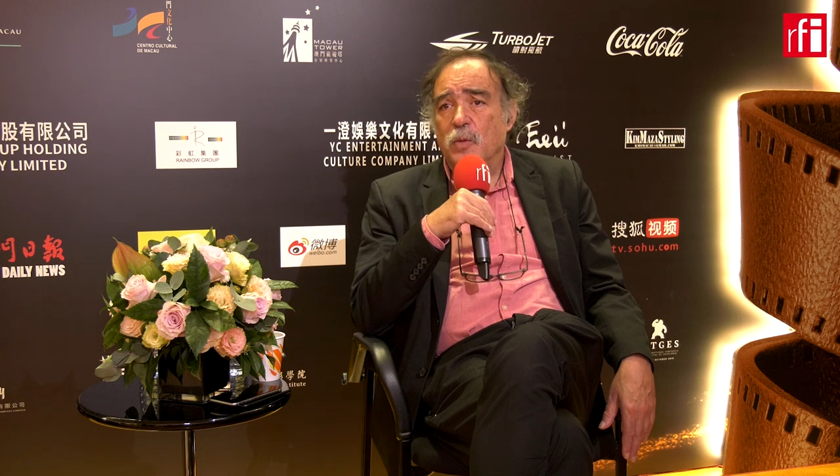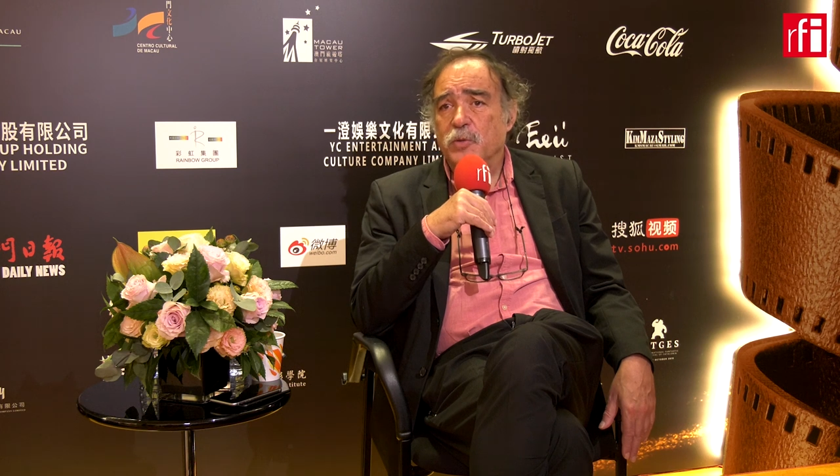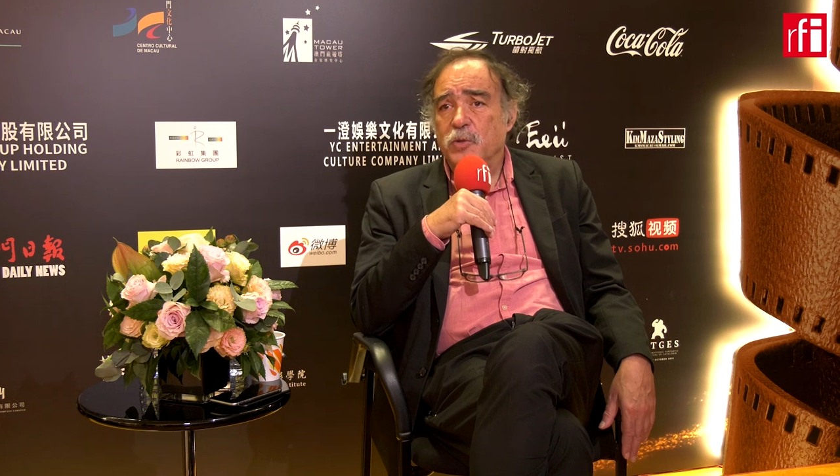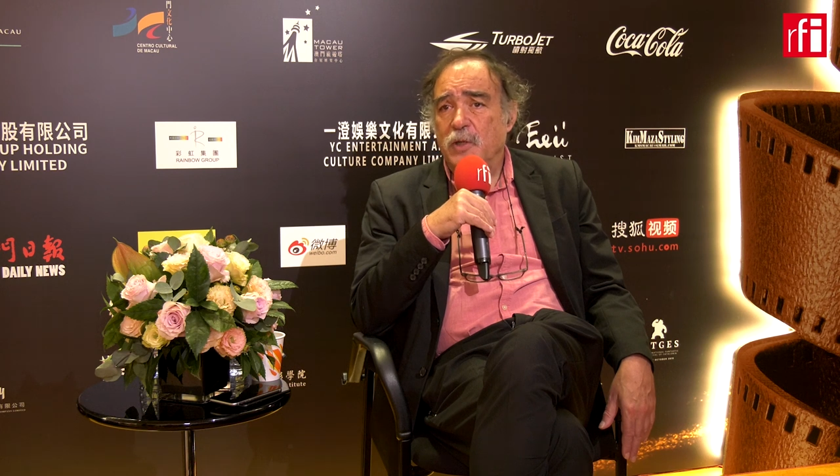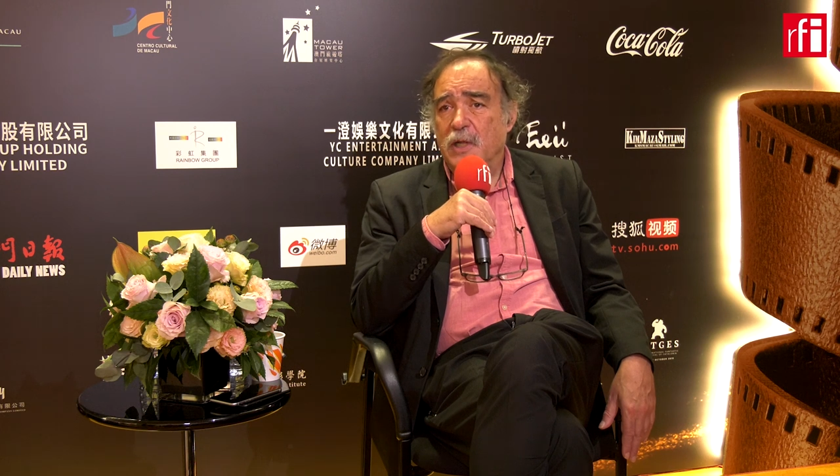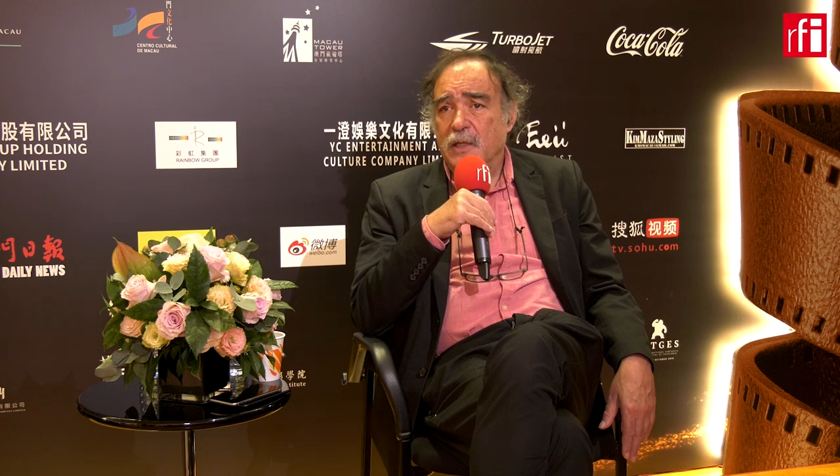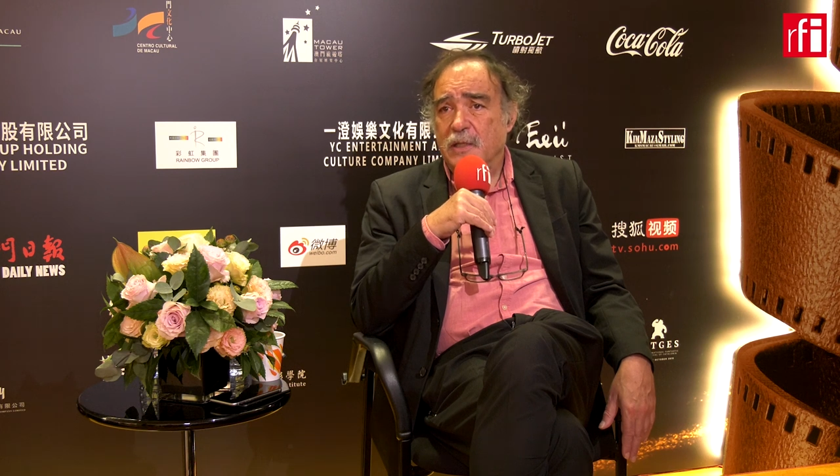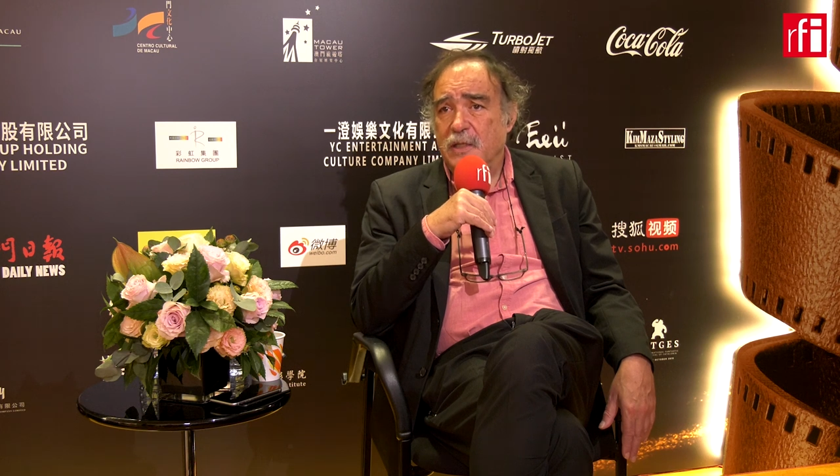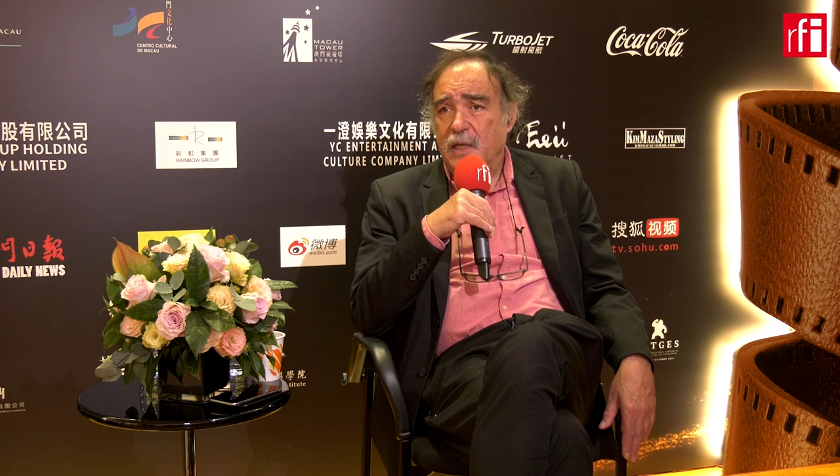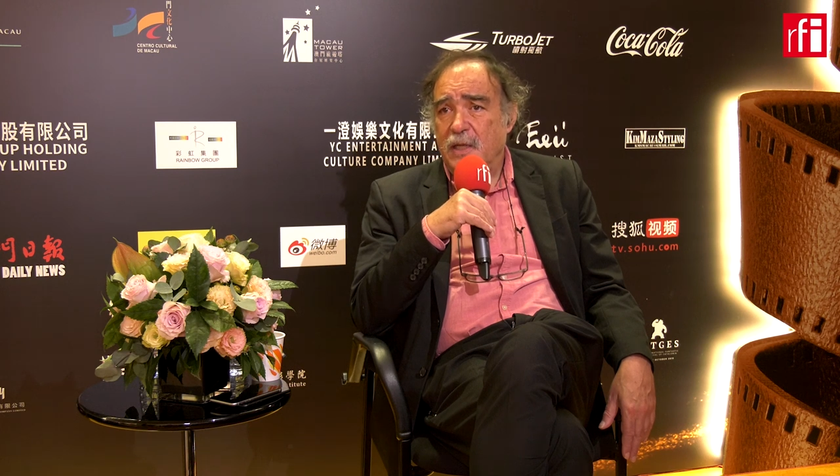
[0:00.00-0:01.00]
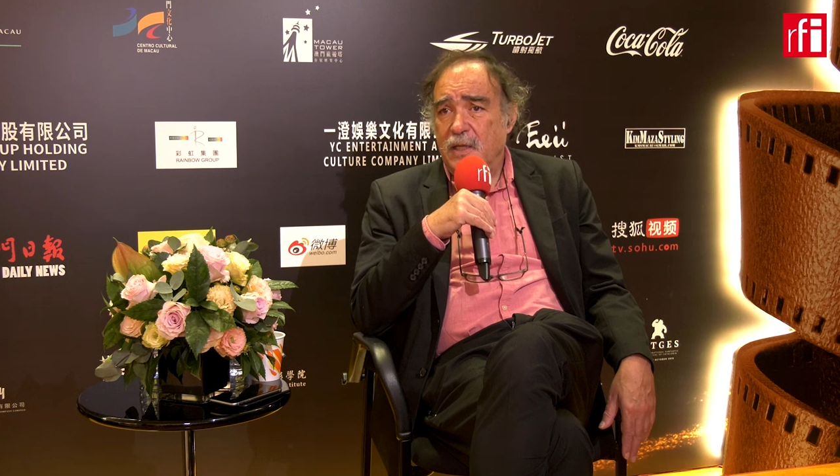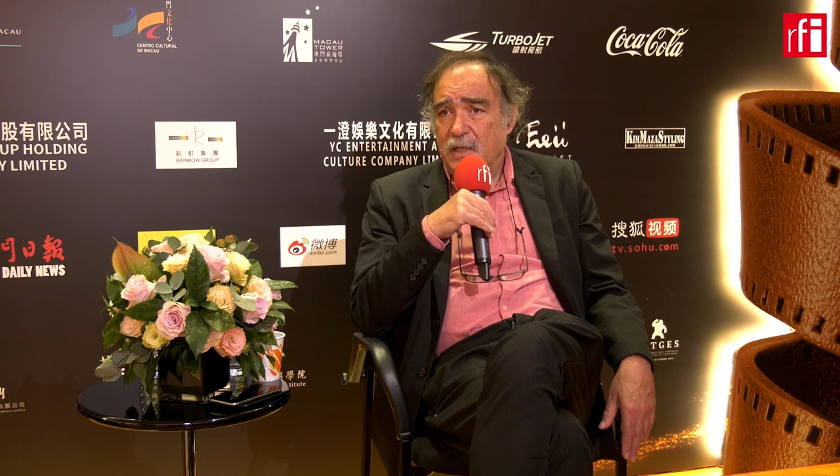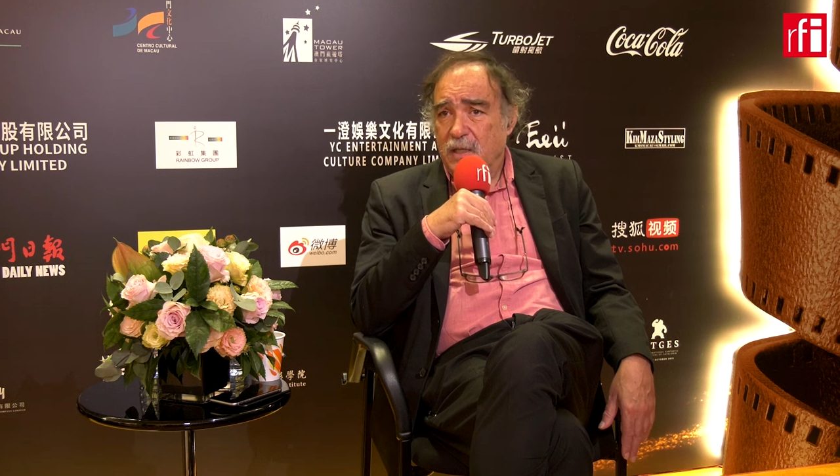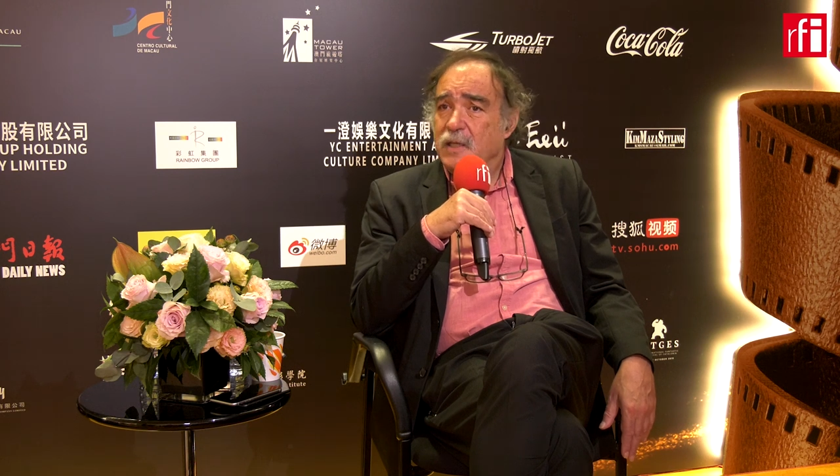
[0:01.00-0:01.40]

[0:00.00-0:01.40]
oportunidade que tem